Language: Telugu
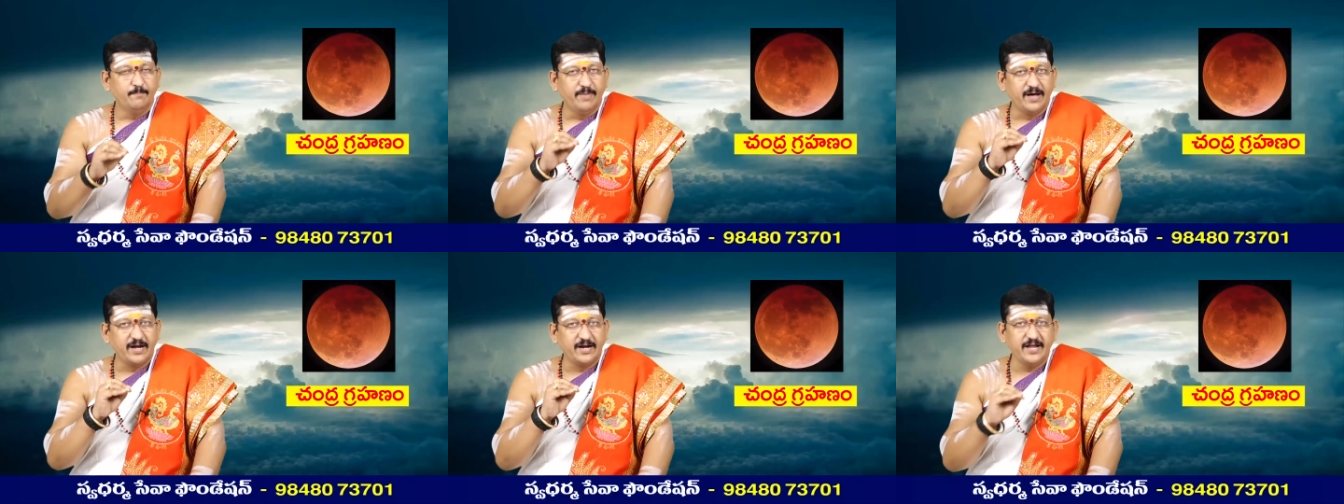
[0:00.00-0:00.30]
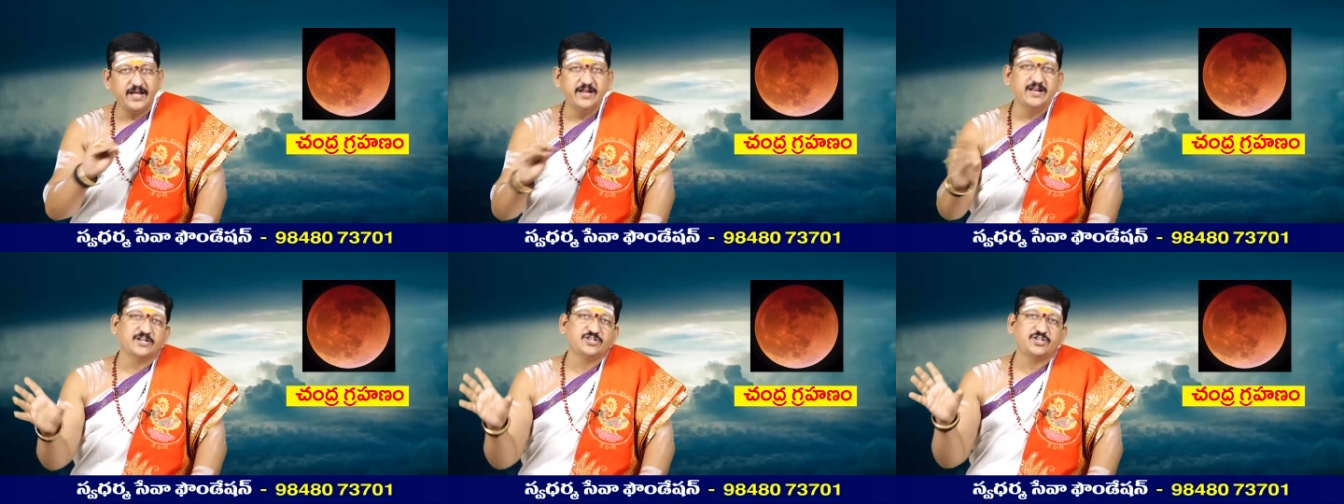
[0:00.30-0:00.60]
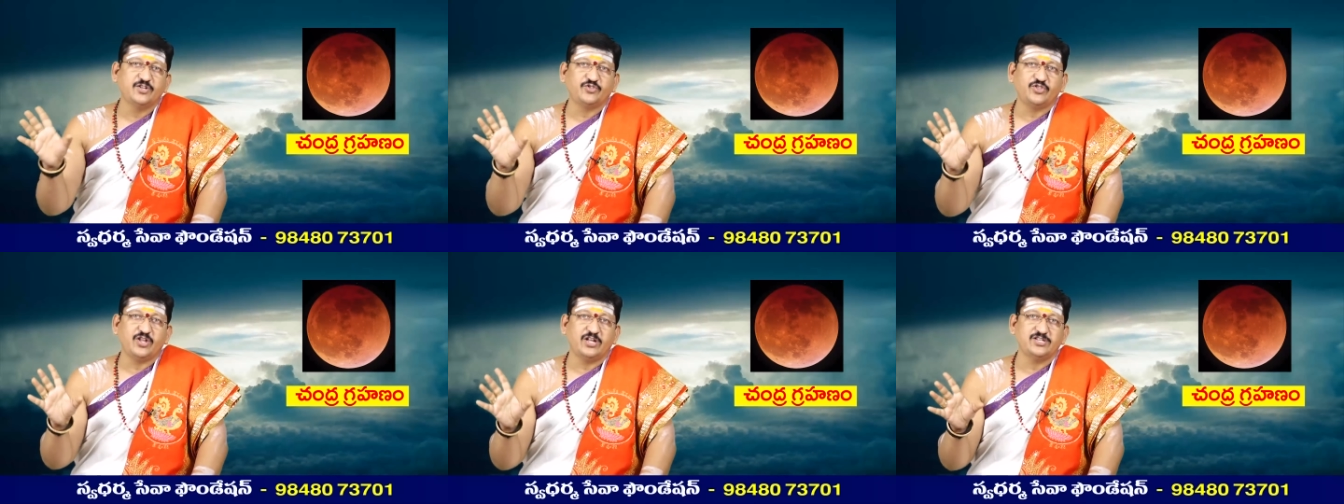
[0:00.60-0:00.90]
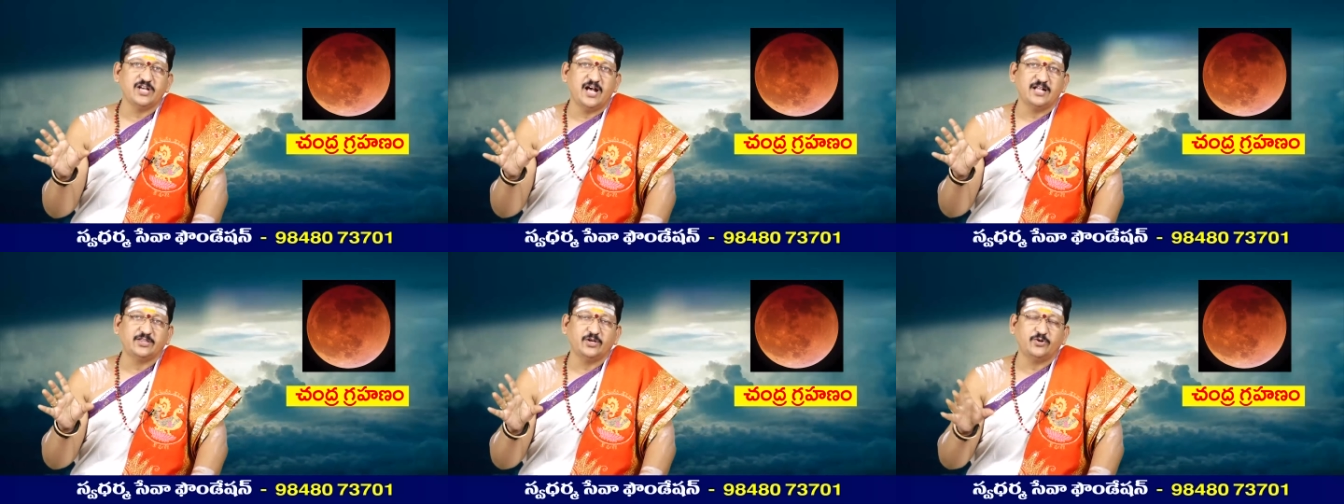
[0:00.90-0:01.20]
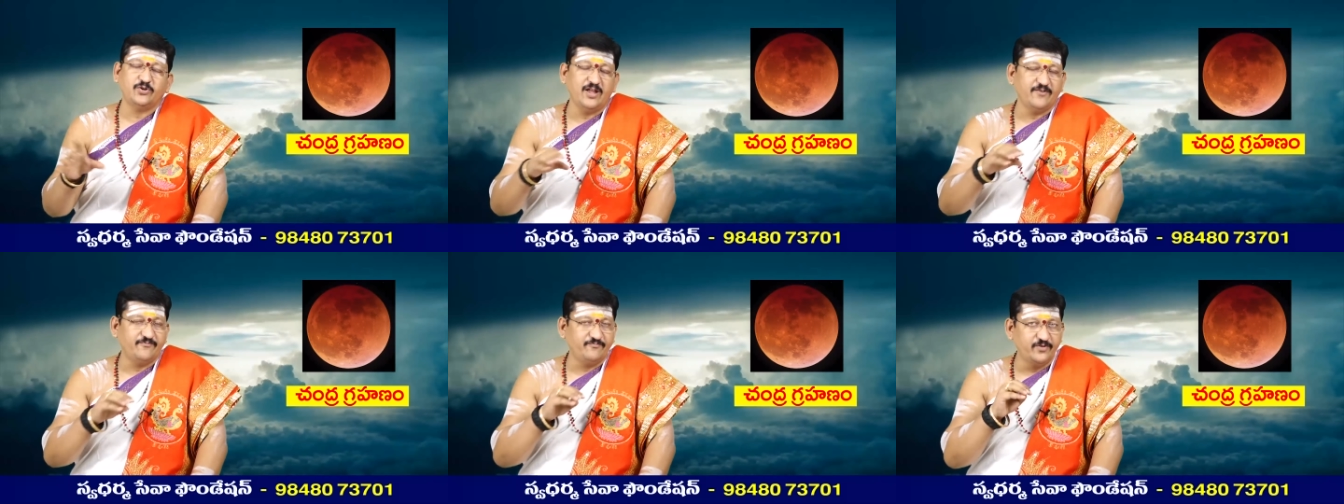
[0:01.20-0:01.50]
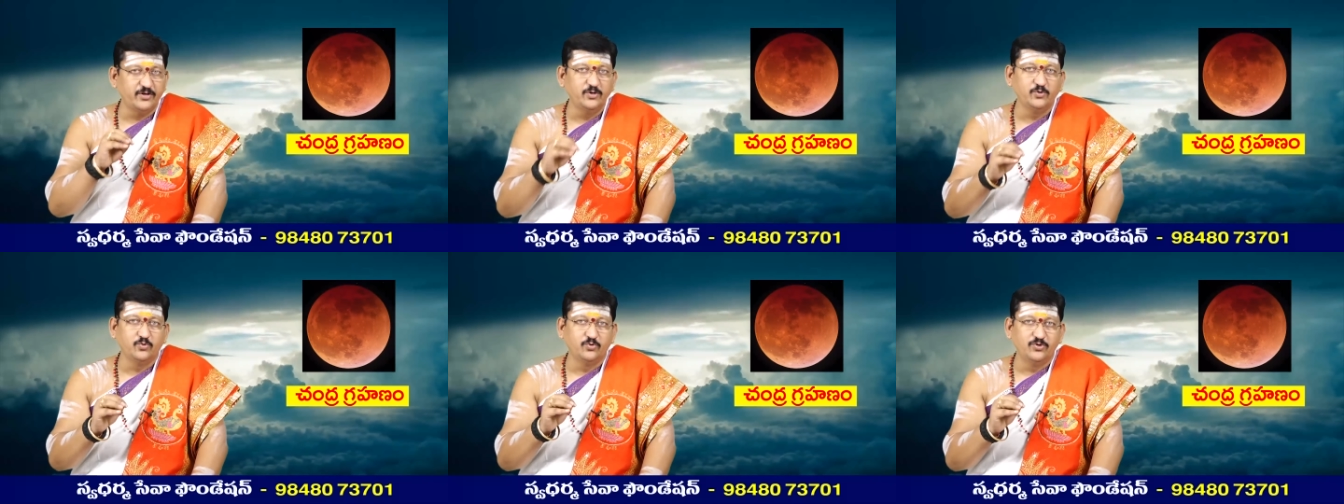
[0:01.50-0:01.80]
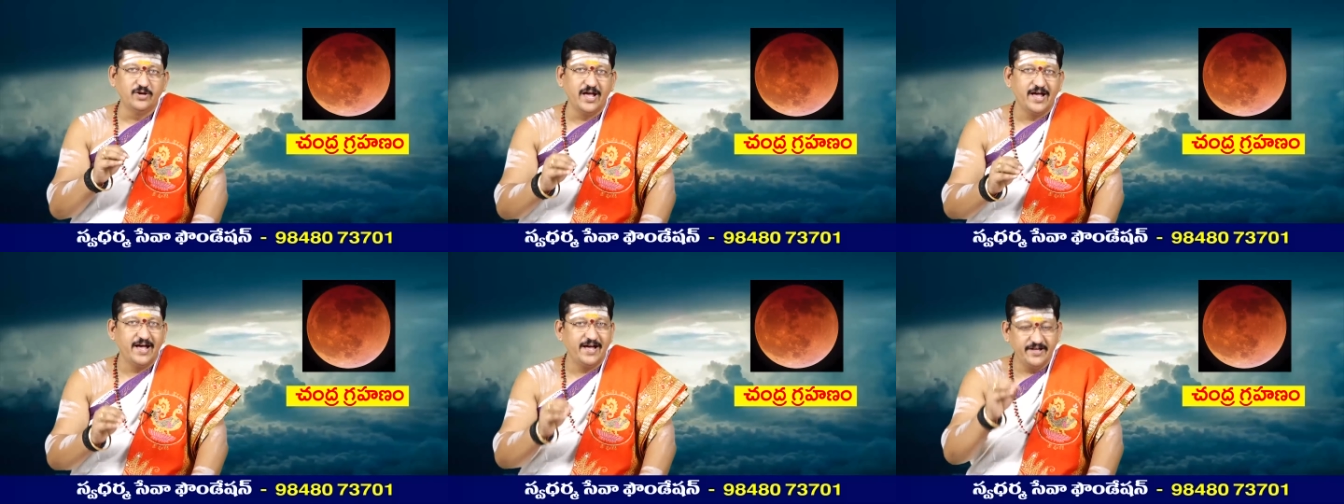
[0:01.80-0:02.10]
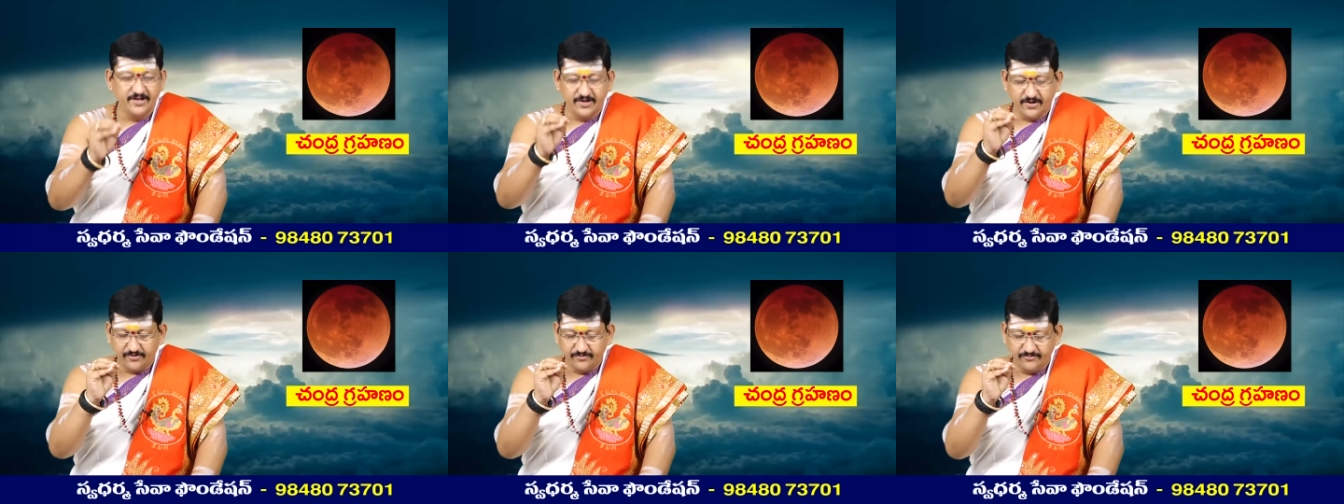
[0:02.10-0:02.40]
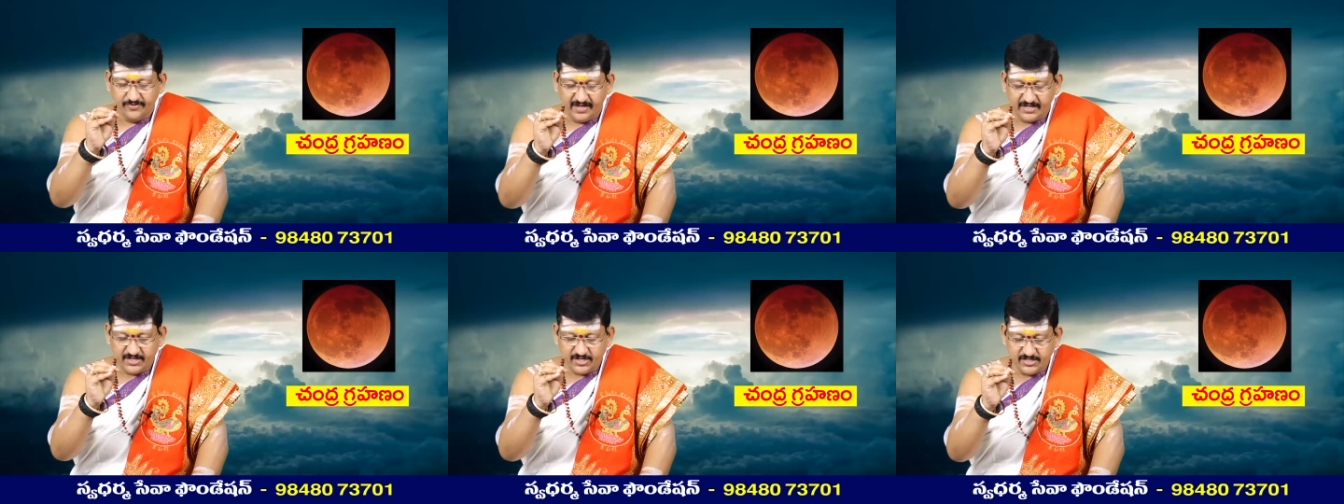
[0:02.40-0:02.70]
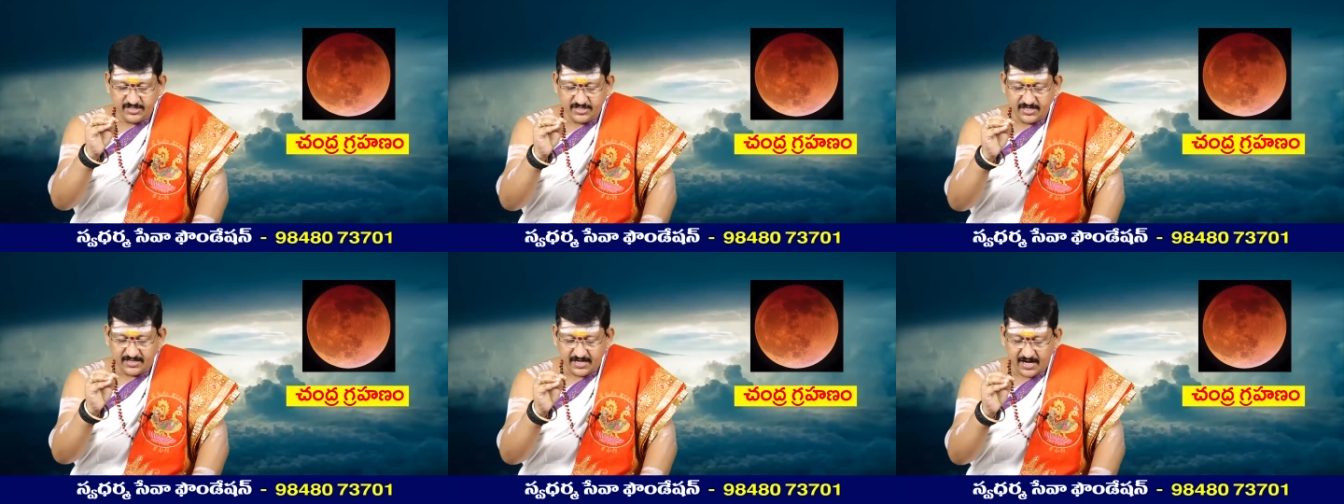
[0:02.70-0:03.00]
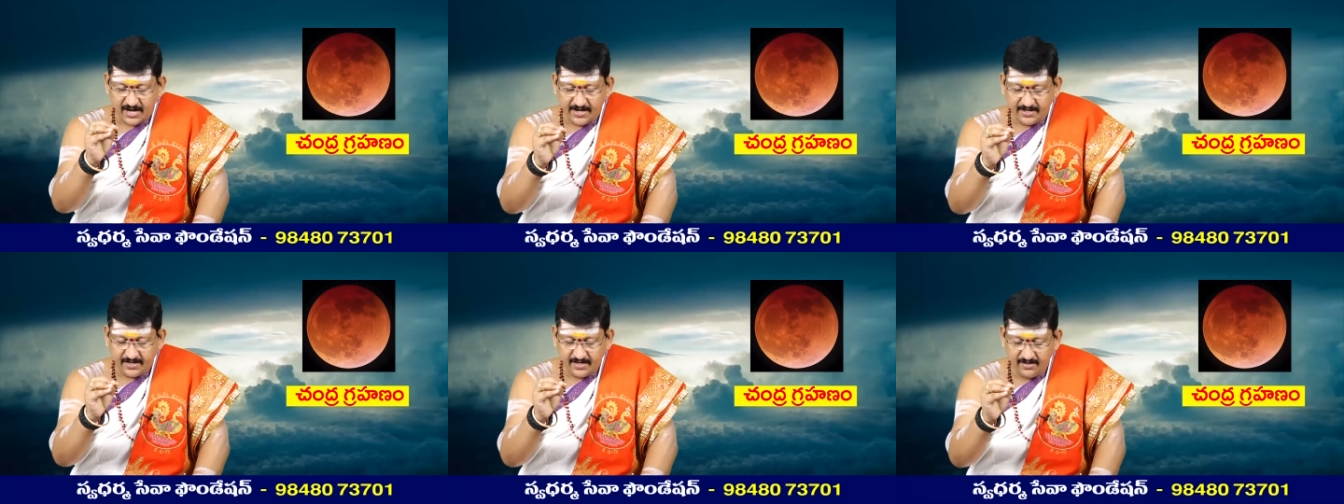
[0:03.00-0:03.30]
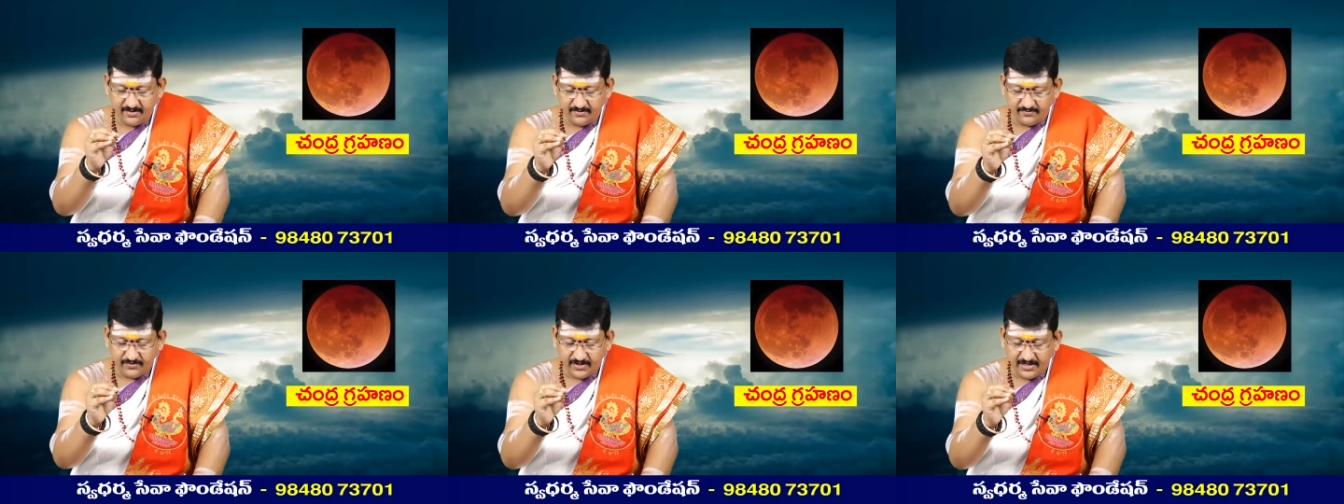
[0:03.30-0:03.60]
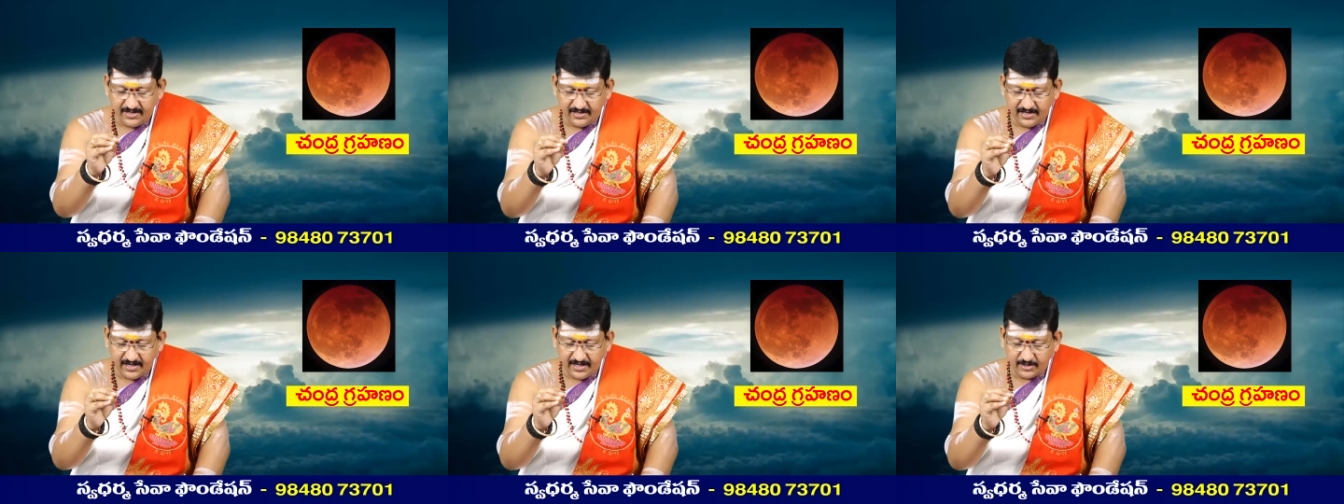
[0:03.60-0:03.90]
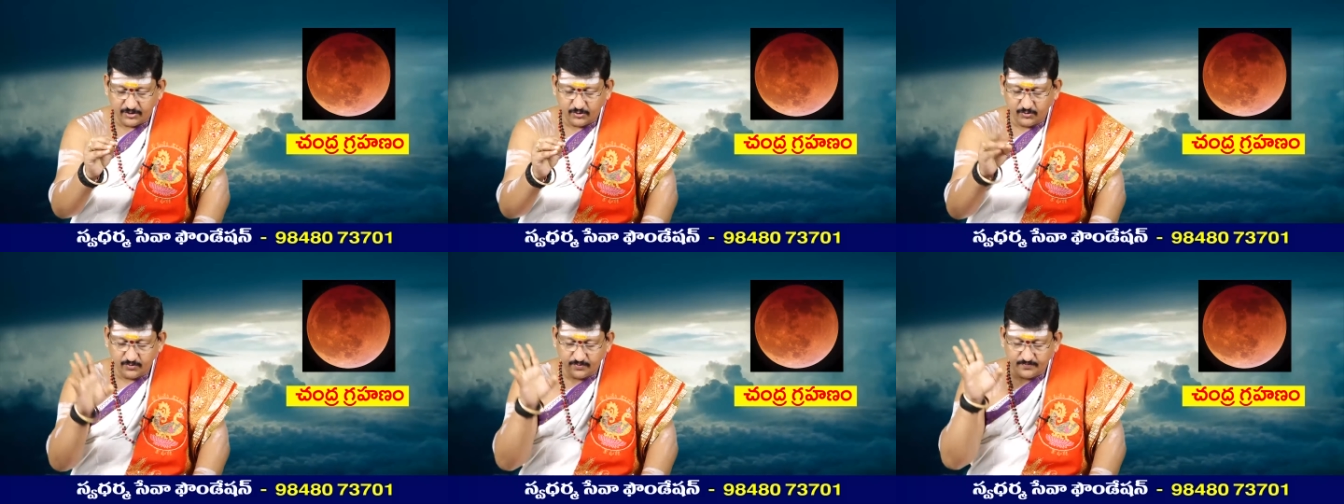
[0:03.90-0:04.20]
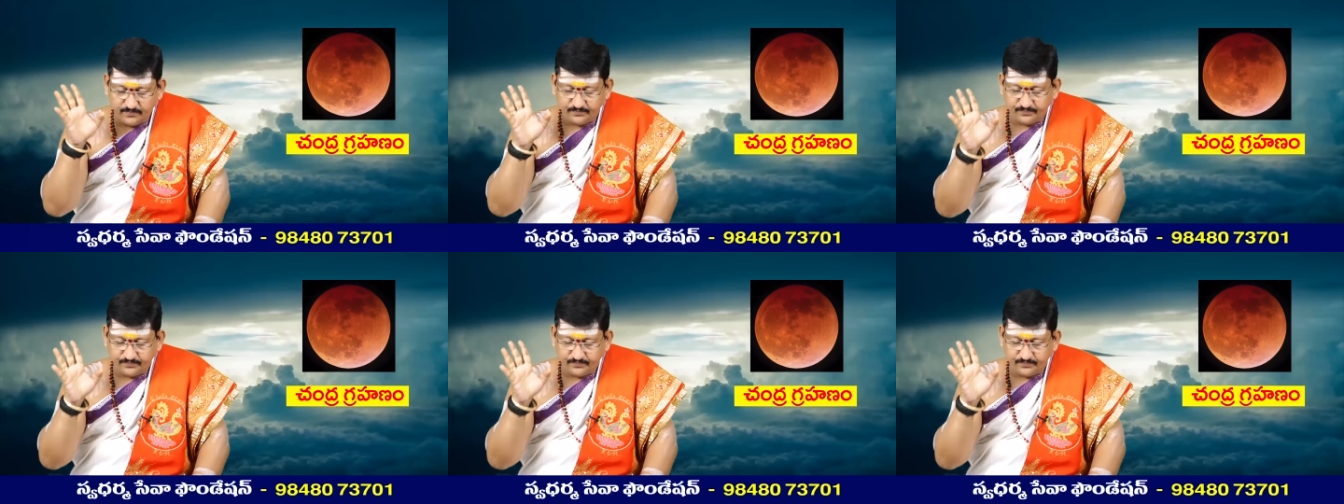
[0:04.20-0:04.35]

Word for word: భరణీ నక్షత్ర జాతకులు ఎవ్వరూ కూడా వీక్షించటానికి వీల్లేదు